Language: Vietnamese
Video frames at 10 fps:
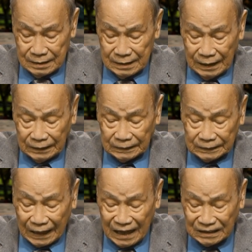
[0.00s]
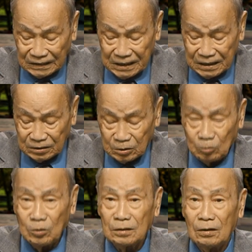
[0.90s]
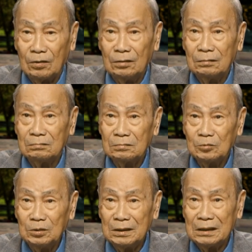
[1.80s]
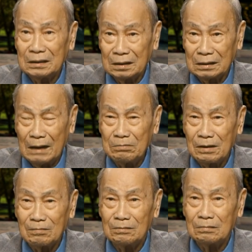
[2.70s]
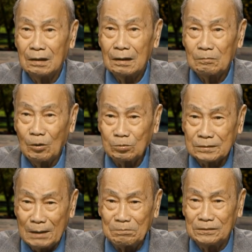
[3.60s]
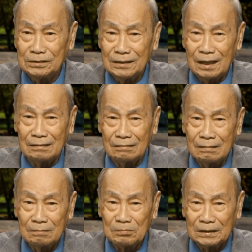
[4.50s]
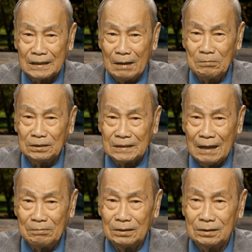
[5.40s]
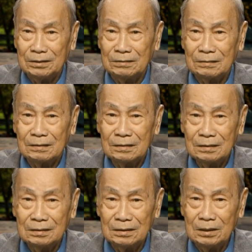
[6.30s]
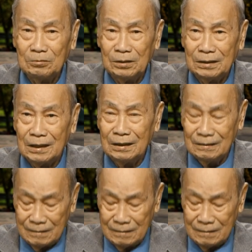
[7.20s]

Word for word: đã tặng tiền cho quân đội. Quý vị cảm động không? 100 người dân mà 88 người, thưa với quý vị,